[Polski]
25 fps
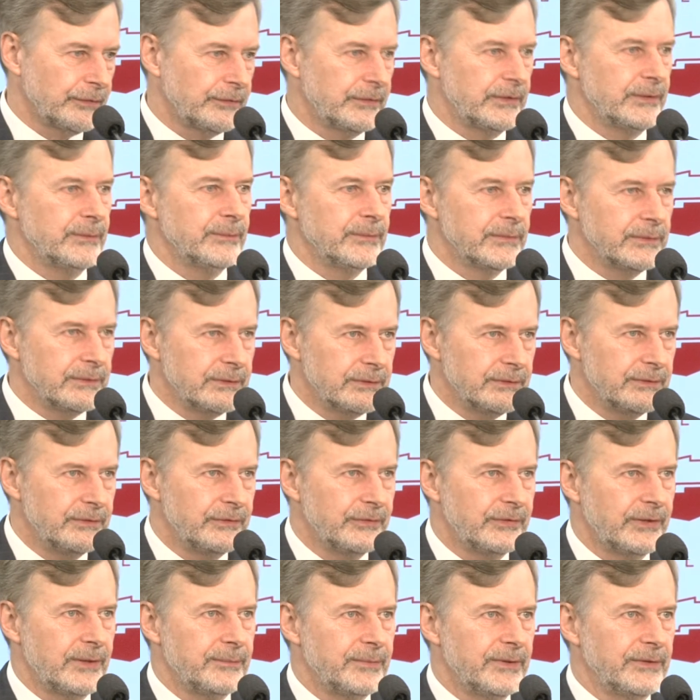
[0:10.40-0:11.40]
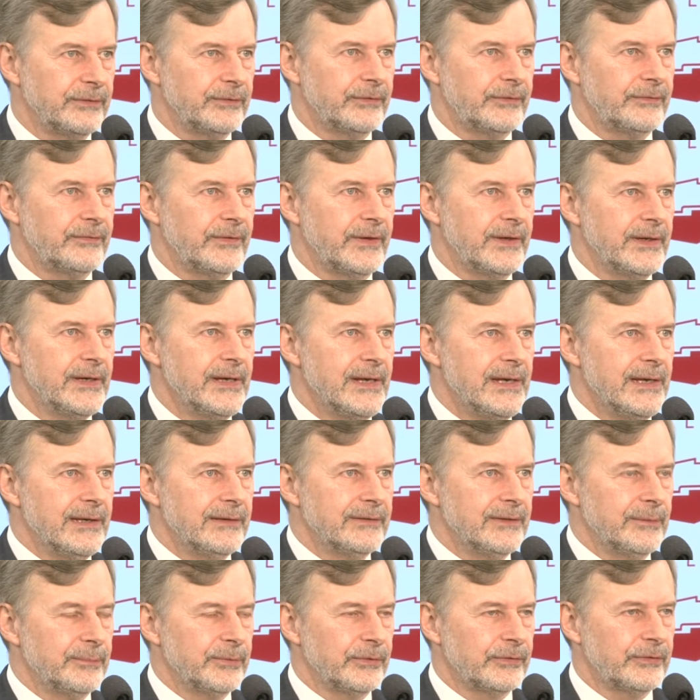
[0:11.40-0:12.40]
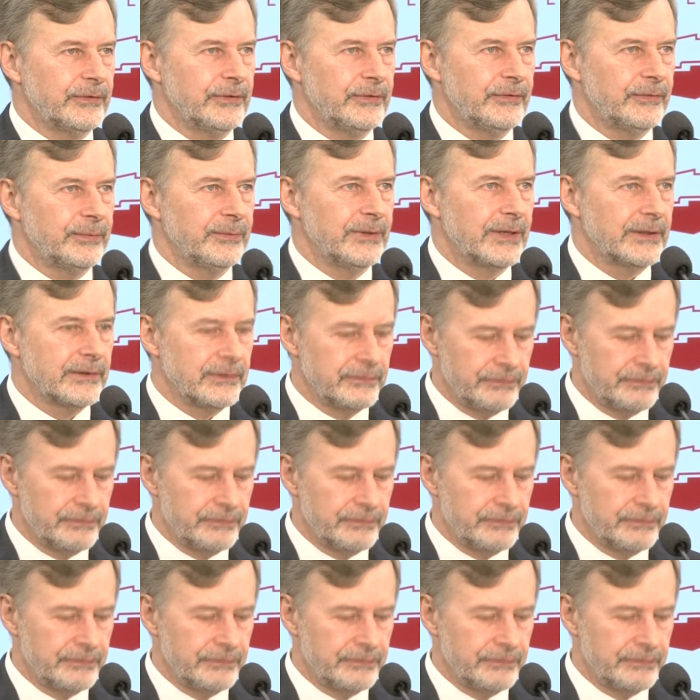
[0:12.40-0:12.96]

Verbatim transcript: z tym e, dzisiaj Państwa zaprosiliśmy na